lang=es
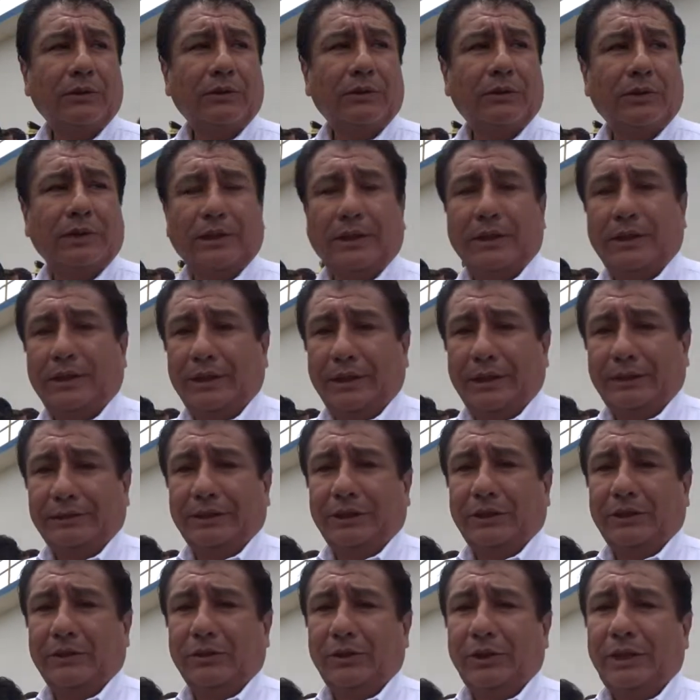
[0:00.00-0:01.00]
de la
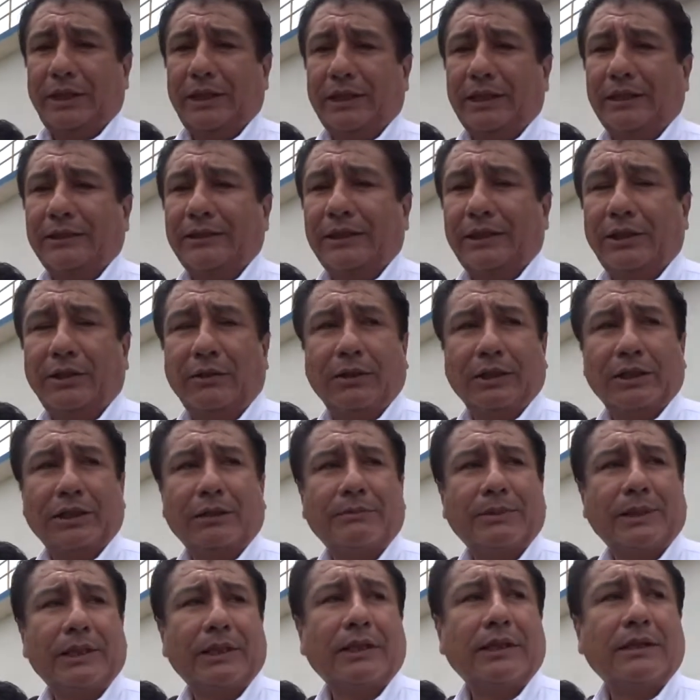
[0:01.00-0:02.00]
tecnología que han tenido
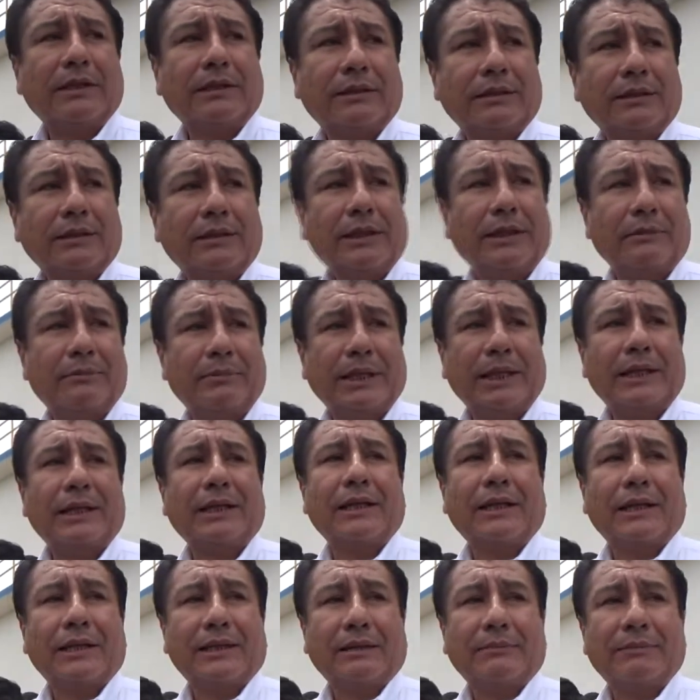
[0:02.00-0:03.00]
acá para
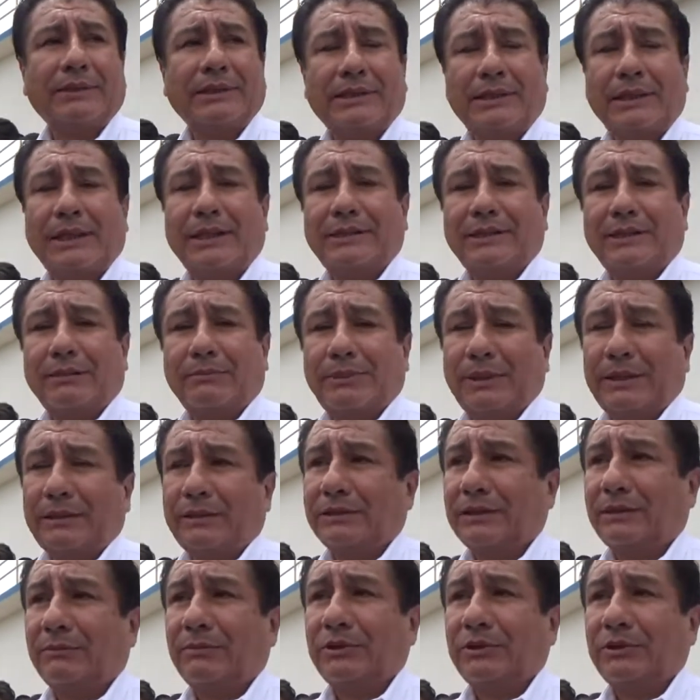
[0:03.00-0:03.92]
ampliar la capacidad de esta planta,